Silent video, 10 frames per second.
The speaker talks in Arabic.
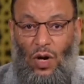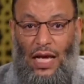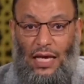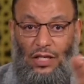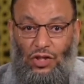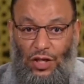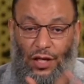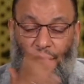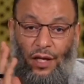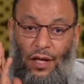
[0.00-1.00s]
ولا اي شيء
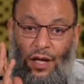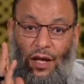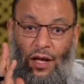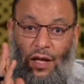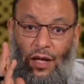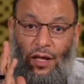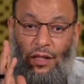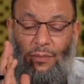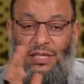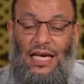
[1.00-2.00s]

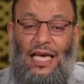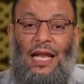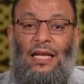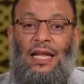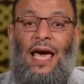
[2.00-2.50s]
طب اذا كان